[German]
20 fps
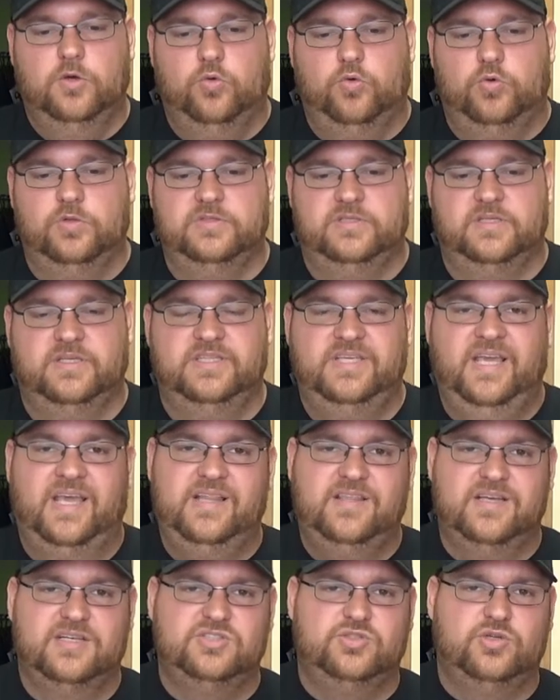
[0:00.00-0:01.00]
Und
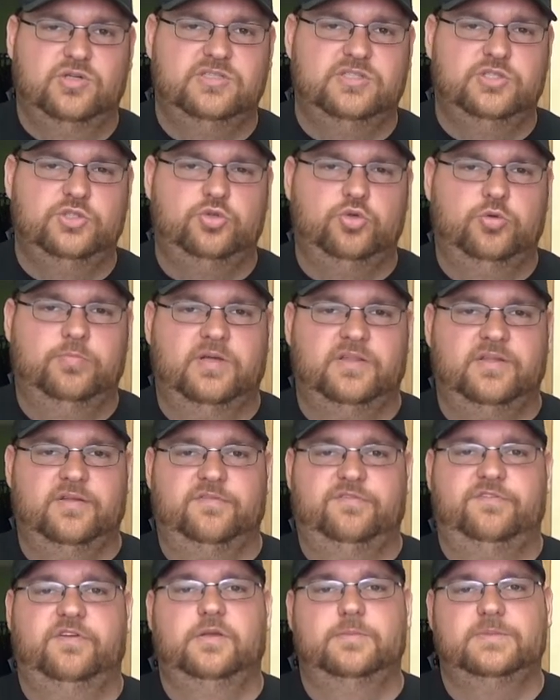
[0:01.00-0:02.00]
jeder soll sich über
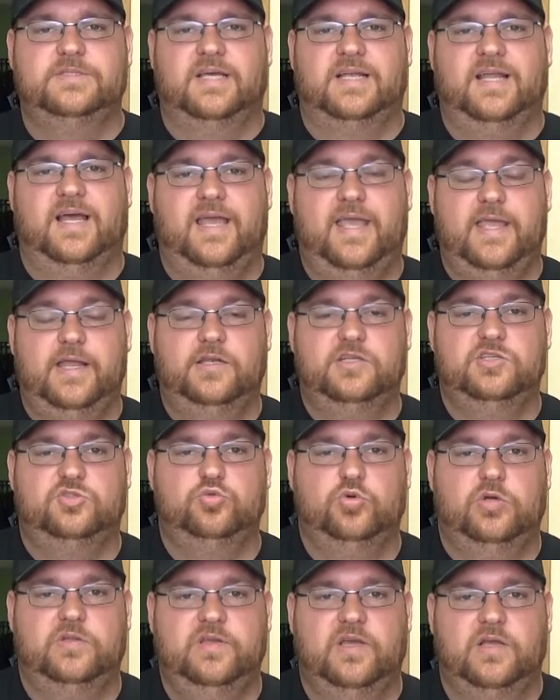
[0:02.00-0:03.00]
den Film sein
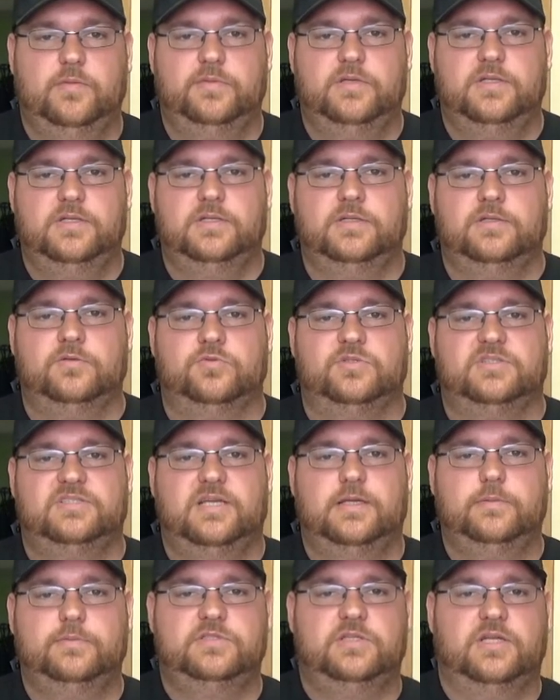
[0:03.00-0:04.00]
eigenes Urteil bilden und
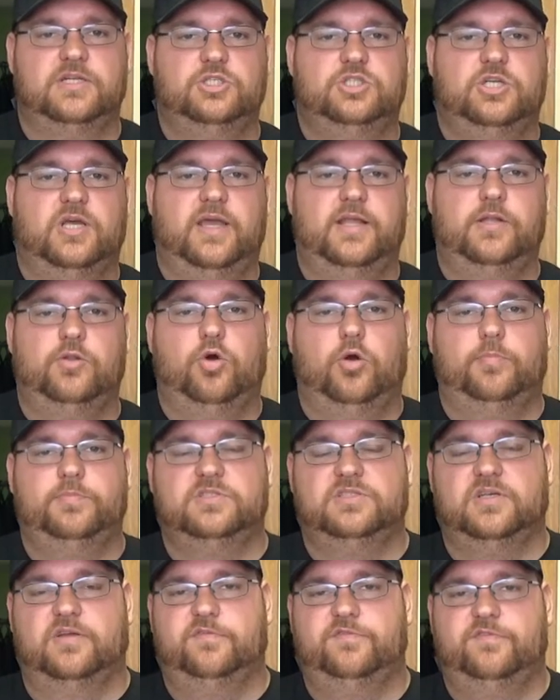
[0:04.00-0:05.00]
selbst entscheiden, ob
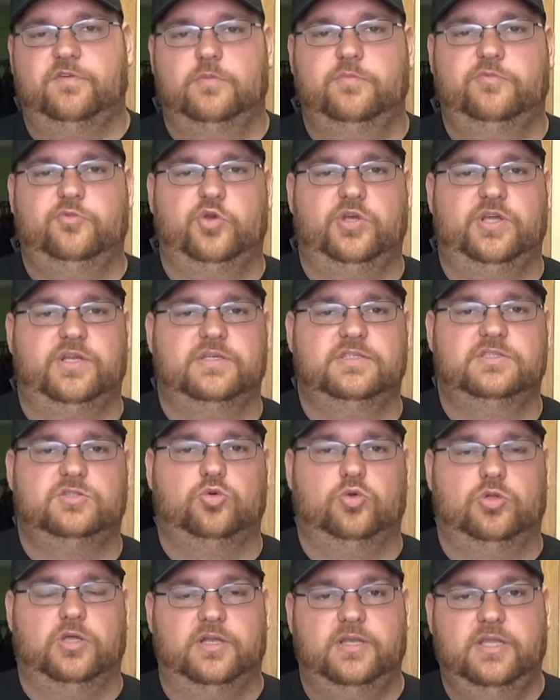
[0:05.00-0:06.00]
es ein Film für ihn
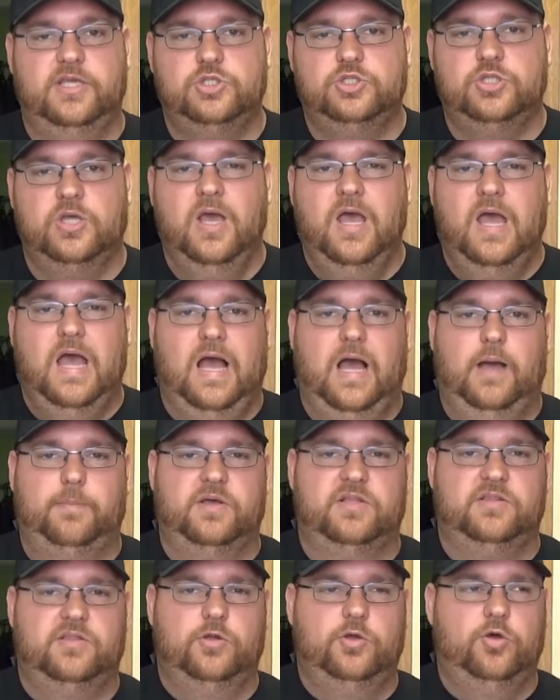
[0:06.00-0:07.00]
ist oder nicht.
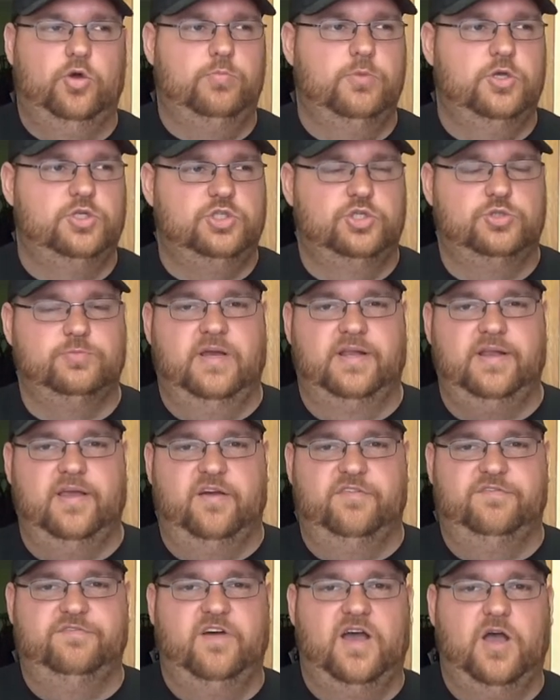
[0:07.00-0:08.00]
Aber dennoch möchte ich meine
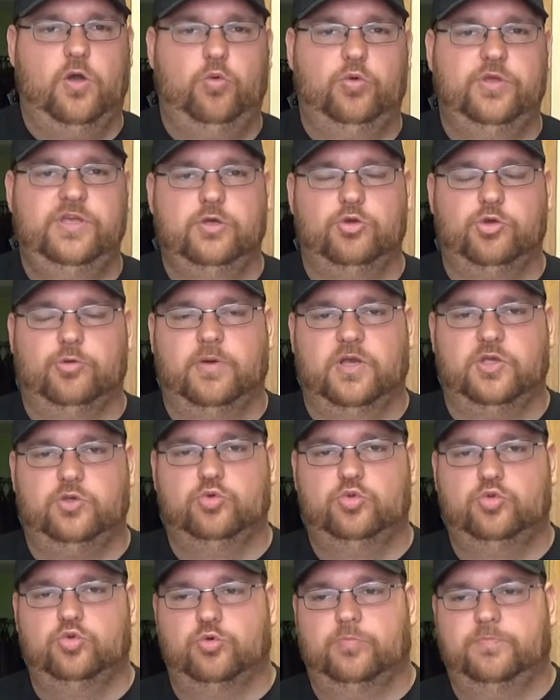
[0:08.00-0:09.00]
Erfahrung Erfahrung hier über
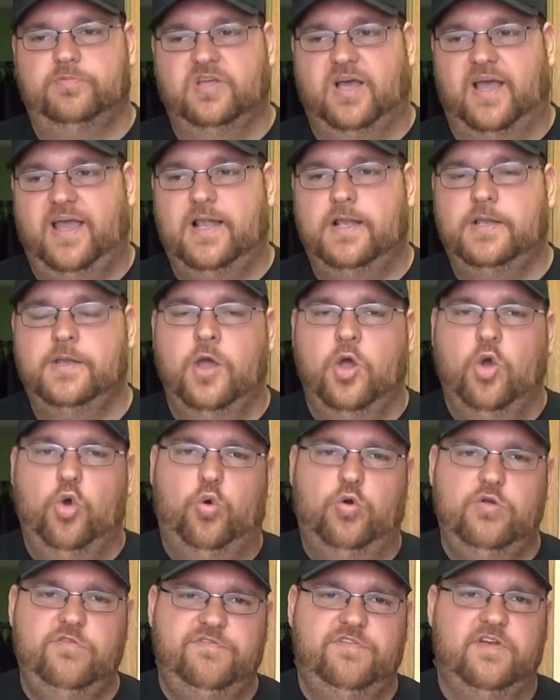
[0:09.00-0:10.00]
YouTube teilen
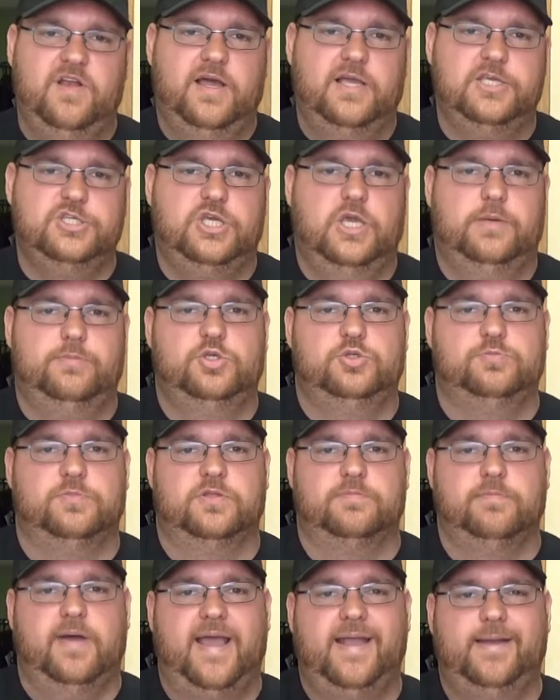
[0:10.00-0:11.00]
und vielleicht gebe ich
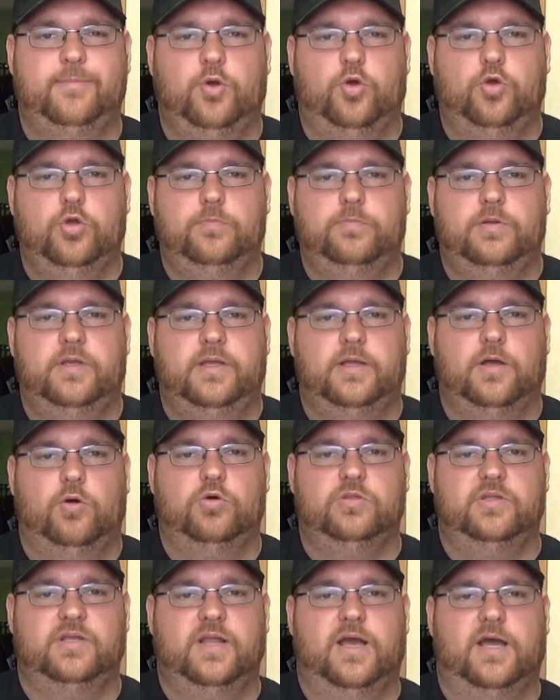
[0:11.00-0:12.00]
mit meinem Rückblick
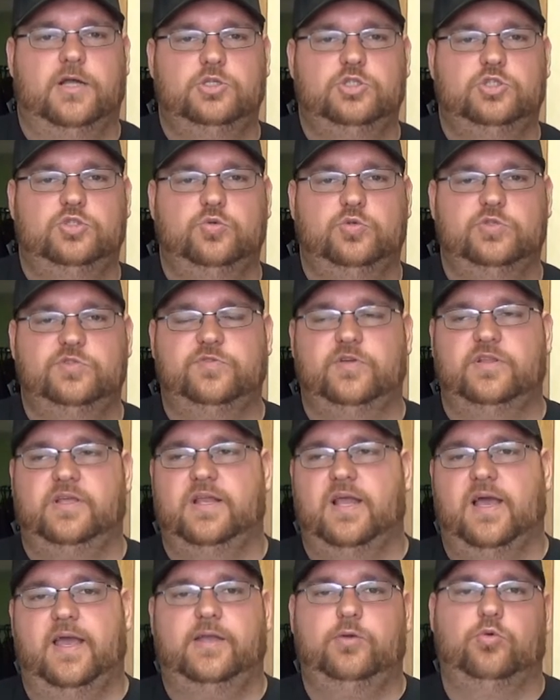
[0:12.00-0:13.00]
auch den Anstoß für
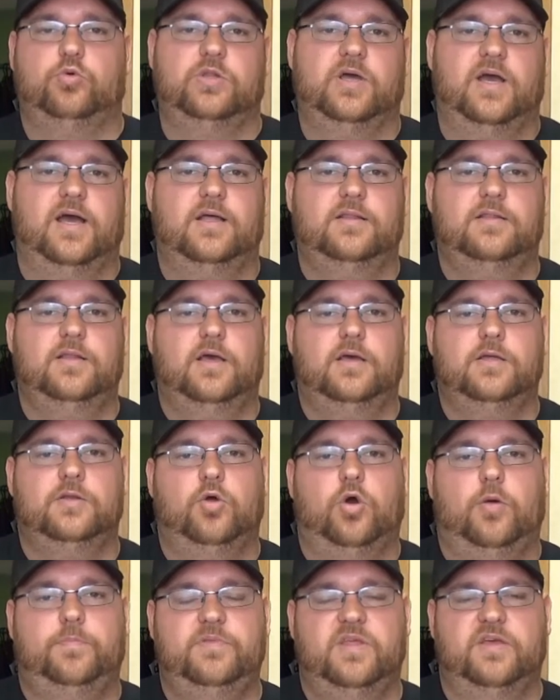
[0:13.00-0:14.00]
den einen oder
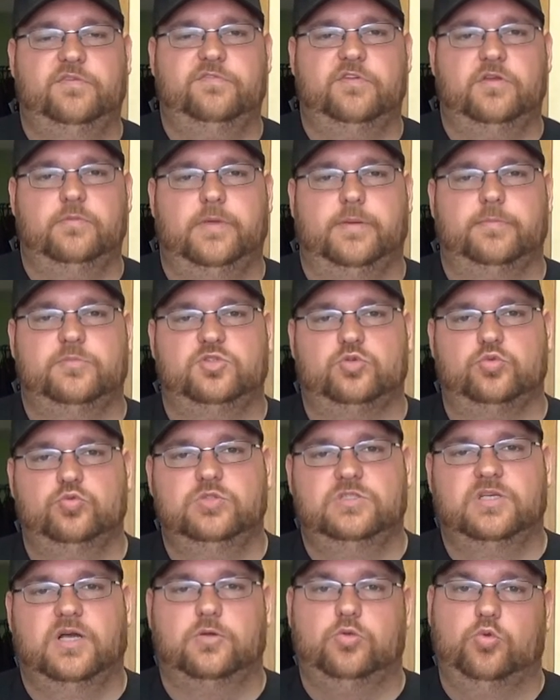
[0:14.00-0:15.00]
anderen, ob der Film ihm
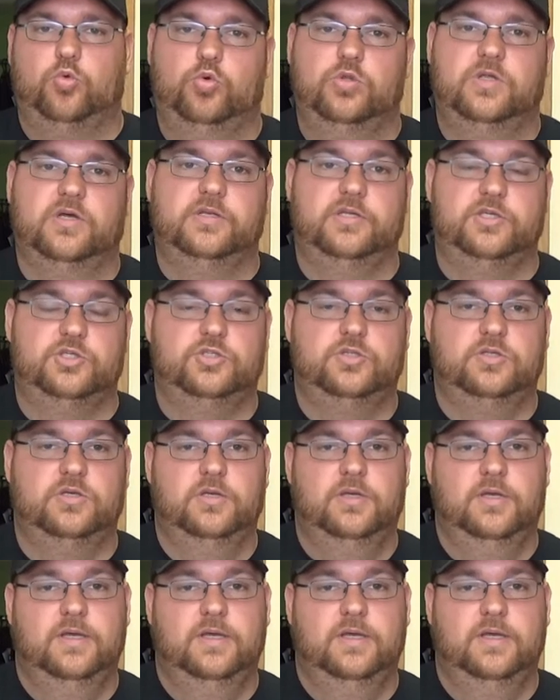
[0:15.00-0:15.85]
zusagt oder nicht.